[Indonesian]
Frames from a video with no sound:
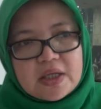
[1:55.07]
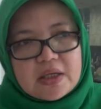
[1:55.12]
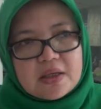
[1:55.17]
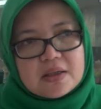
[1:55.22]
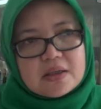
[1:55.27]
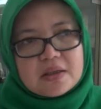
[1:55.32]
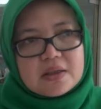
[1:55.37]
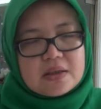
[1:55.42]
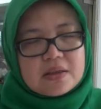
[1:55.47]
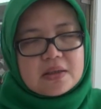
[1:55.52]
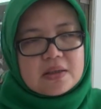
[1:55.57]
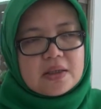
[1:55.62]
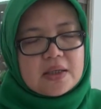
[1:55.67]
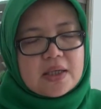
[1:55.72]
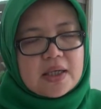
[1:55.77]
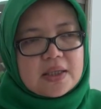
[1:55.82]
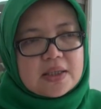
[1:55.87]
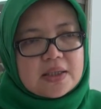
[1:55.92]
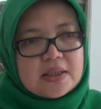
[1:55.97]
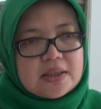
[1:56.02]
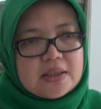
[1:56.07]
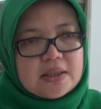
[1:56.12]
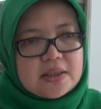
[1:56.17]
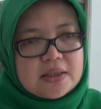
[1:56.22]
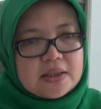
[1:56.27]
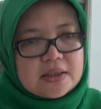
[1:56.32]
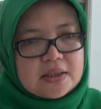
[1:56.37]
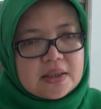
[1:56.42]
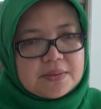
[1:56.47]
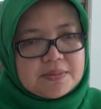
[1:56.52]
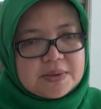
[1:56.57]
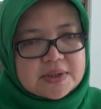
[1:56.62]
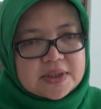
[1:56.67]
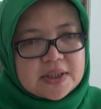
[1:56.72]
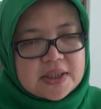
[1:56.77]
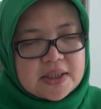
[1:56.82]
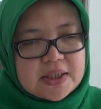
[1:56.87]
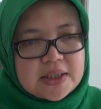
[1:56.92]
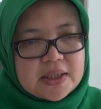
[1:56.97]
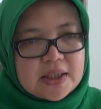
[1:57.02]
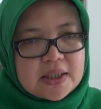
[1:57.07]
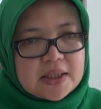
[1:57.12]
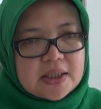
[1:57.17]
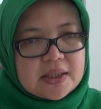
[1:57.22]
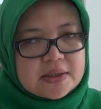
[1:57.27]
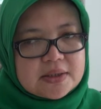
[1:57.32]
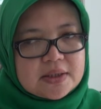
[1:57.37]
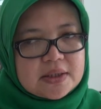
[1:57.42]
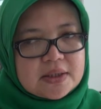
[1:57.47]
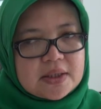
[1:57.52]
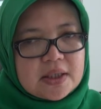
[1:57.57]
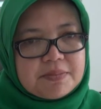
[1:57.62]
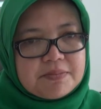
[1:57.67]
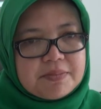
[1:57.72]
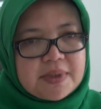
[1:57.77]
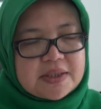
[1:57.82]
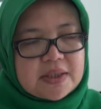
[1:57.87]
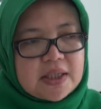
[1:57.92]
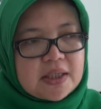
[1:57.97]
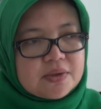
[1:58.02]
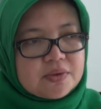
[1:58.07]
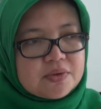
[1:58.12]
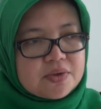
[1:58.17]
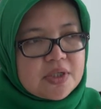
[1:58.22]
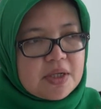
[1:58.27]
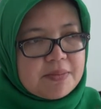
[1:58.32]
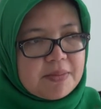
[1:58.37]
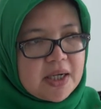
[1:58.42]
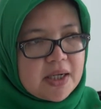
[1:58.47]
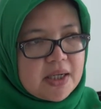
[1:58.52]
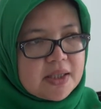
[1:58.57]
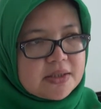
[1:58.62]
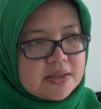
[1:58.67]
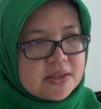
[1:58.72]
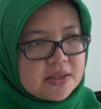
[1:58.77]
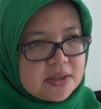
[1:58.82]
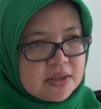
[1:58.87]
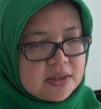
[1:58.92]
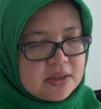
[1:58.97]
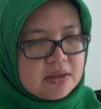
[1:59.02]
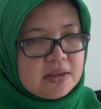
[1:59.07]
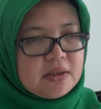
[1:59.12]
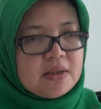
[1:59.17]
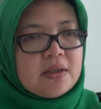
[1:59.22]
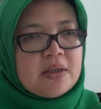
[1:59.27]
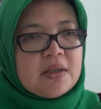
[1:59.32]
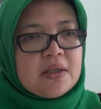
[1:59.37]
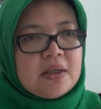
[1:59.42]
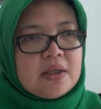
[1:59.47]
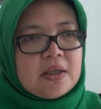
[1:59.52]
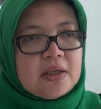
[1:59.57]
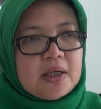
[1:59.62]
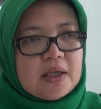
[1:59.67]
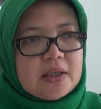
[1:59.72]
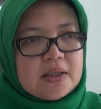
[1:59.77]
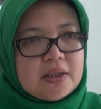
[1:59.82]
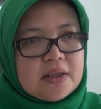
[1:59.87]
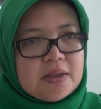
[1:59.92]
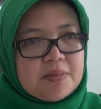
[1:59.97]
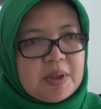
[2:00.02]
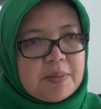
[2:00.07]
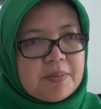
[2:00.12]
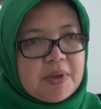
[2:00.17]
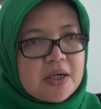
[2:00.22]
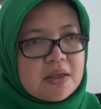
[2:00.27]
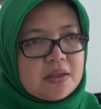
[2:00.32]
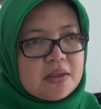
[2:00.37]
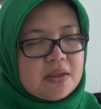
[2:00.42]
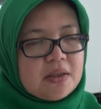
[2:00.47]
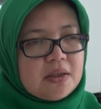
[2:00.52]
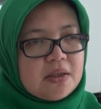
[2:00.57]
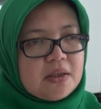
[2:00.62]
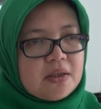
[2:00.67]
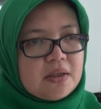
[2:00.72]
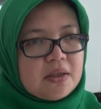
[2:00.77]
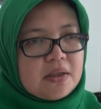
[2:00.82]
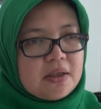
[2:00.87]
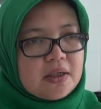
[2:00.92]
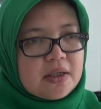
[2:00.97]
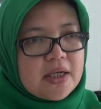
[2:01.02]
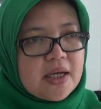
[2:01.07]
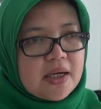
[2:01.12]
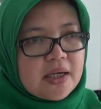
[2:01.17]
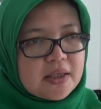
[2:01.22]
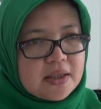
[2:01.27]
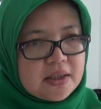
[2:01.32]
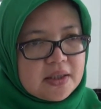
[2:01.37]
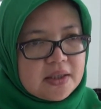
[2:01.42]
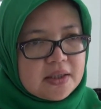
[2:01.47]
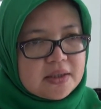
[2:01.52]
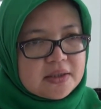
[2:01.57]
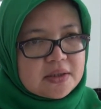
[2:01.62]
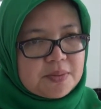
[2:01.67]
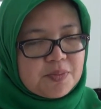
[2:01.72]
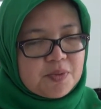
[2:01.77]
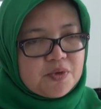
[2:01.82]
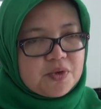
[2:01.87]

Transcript: uh, hari ini kita screening kira-kira sekitar 400 jamaah haji nah ini memang uh, dari 10